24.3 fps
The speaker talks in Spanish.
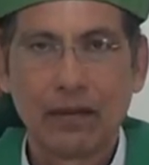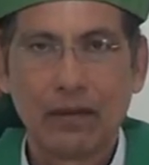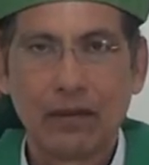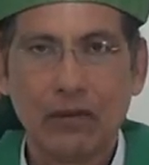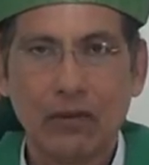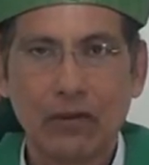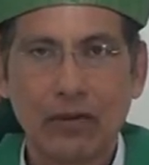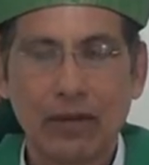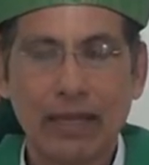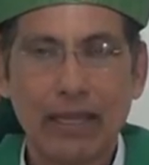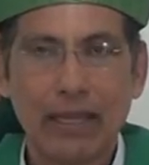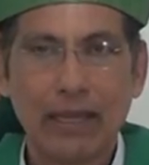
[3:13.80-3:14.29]

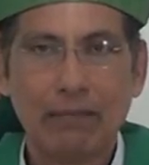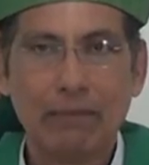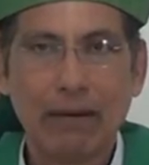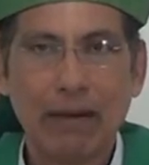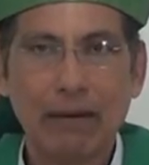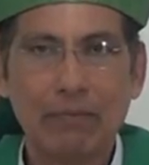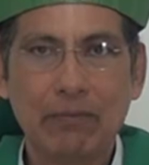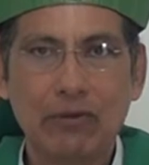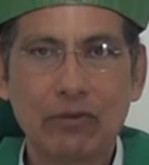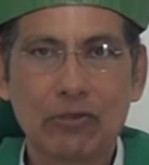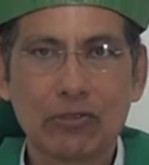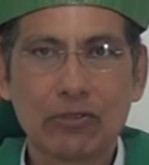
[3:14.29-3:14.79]
Lo que
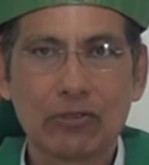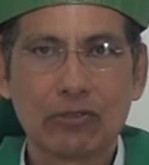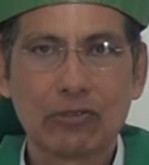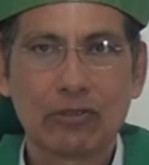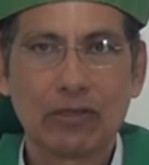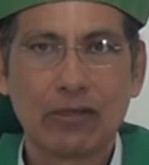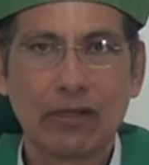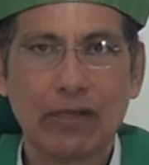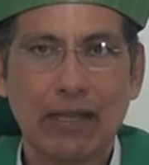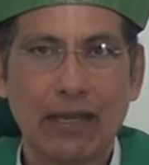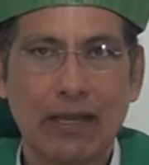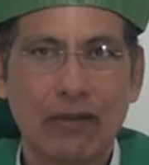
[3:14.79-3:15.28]
llamamos
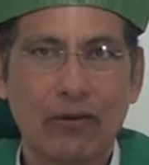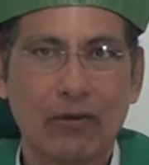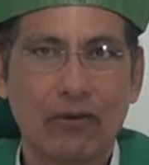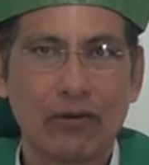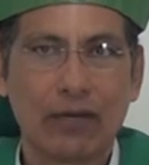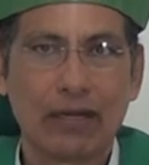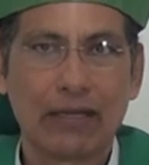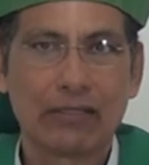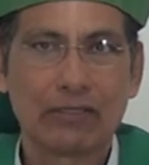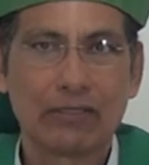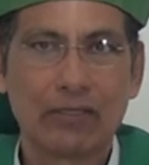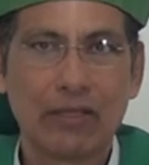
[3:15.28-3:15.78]
la
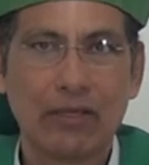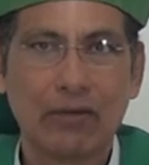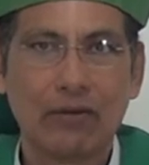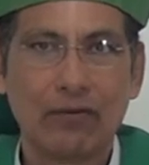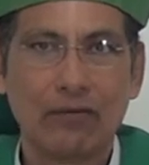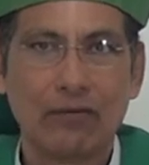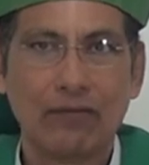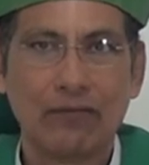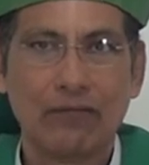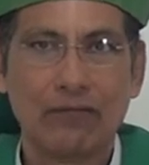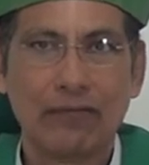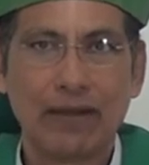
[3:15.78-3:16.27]

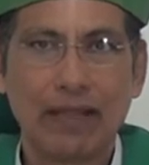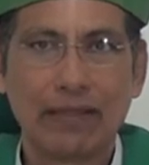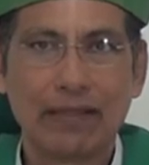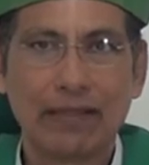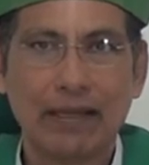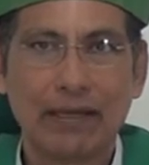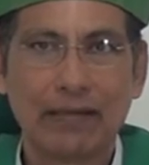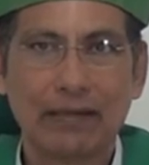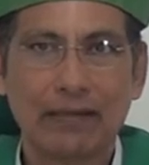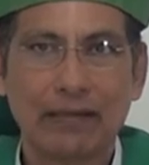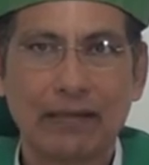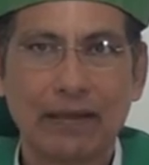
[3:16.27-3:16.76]
corrección
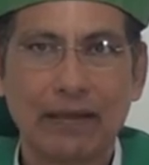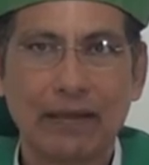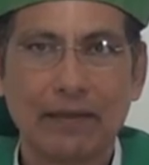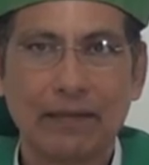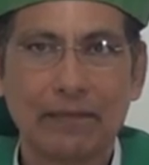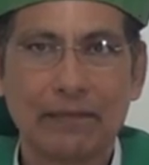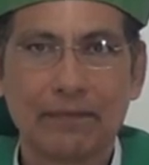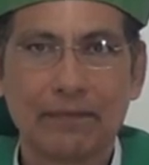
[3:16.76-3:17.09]
fraterna.